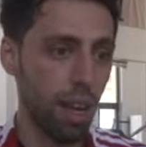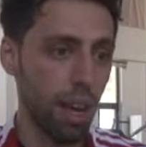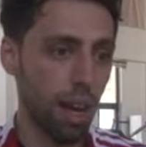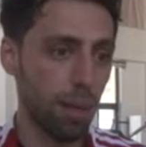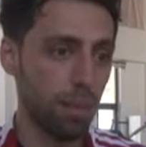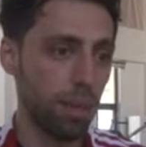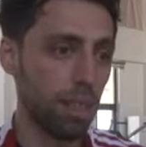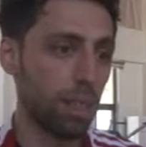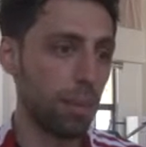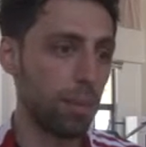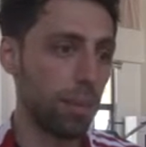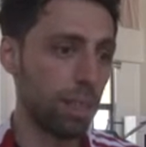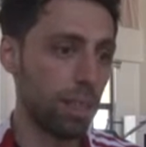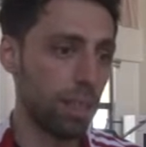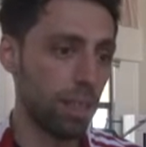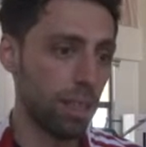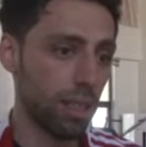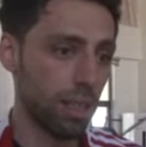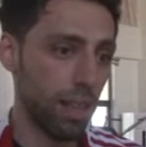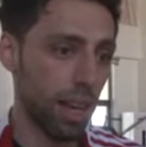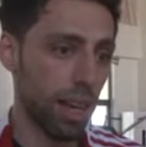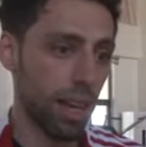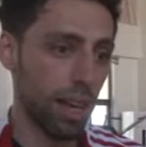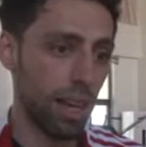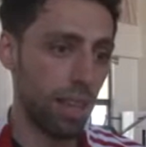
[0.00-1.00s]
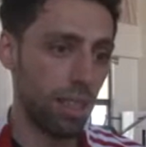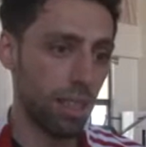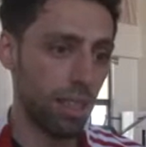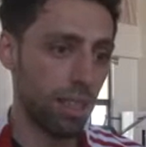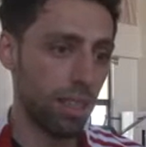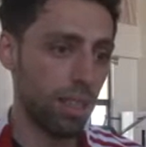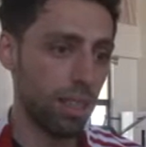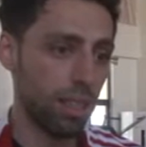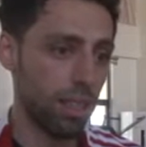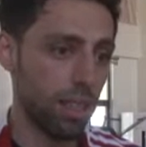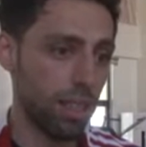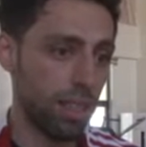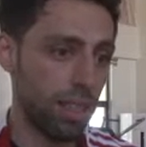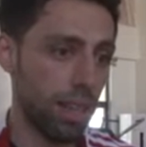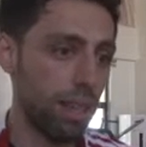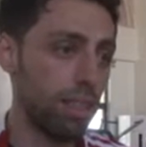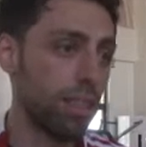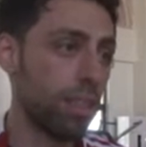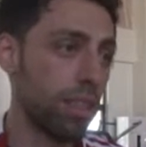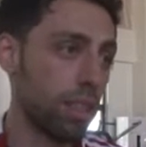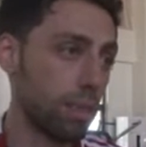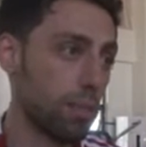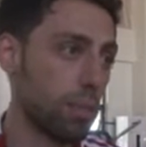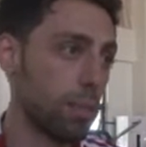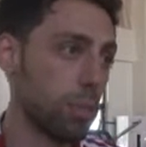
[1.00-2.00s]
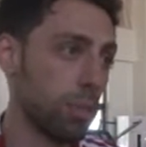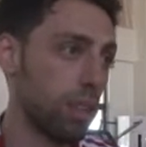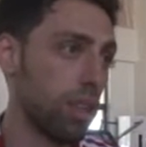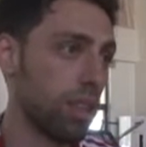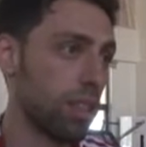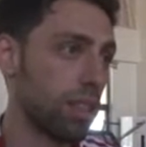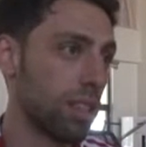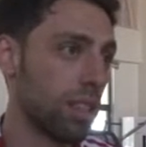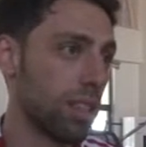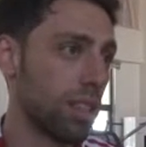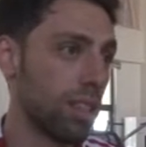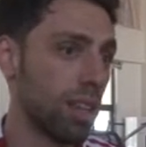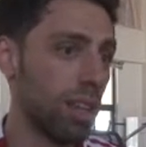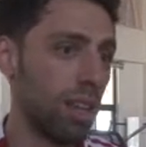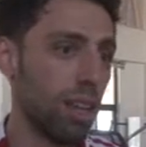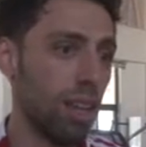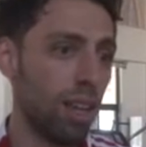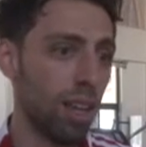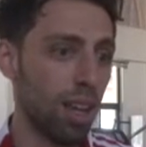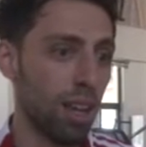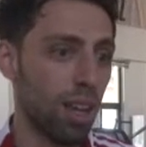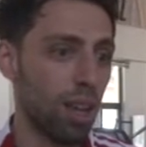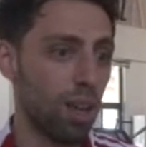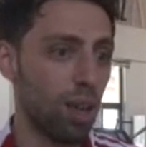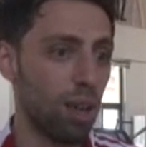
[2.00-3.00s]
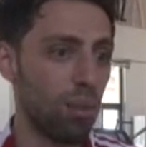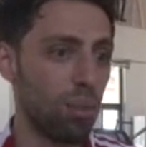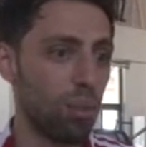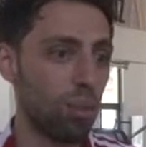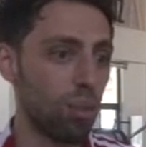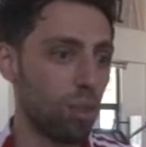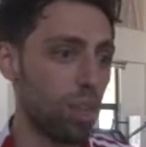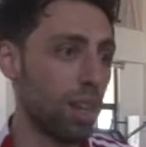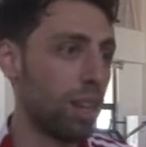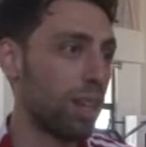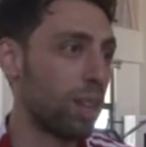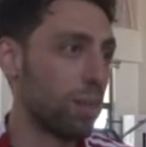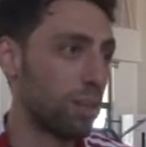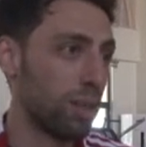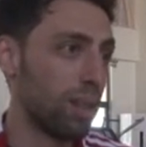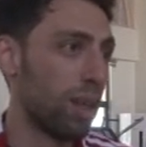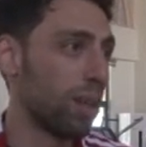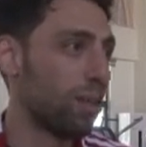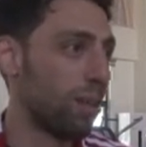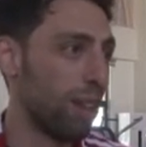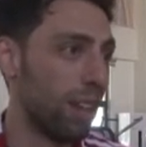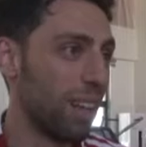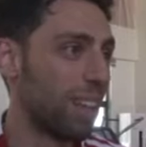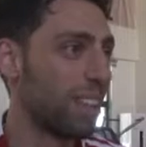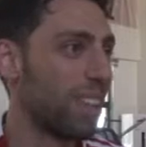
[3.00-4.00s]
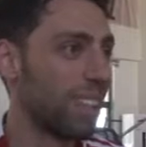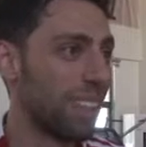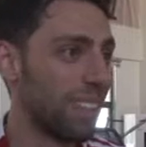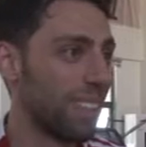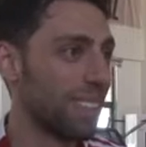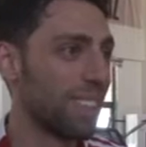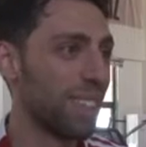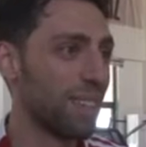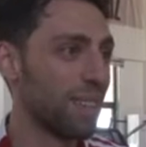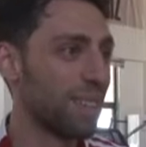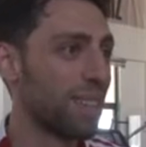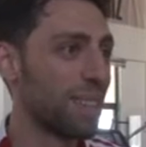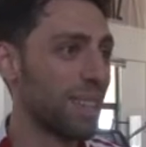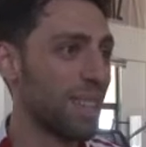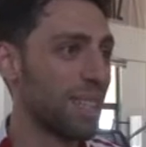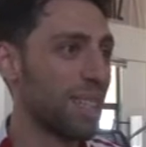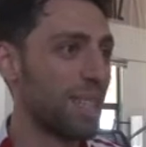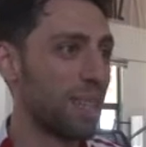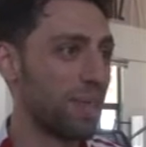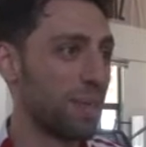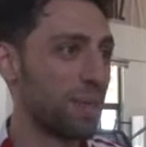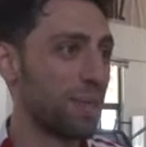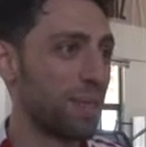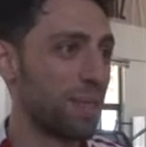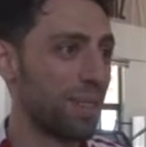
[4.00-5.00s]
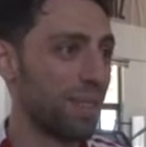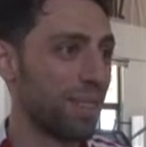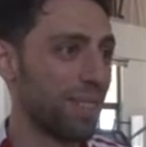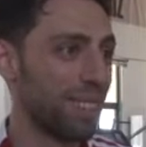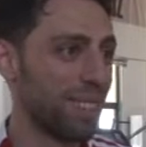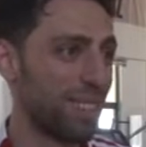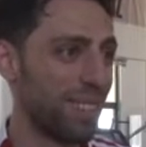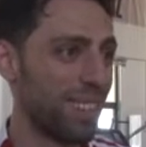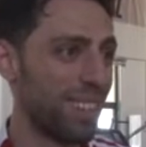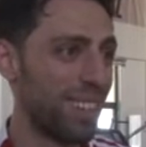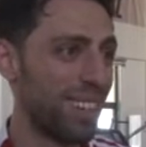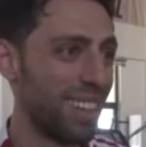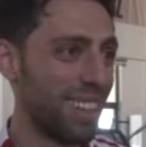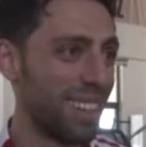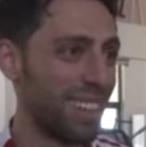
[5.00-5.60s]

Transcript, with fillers: Ama tabii ki eğer sevdiğiniz bir branşsa da e, bu zehri bir defa aldığınızda vazgeçemiyorsunuz.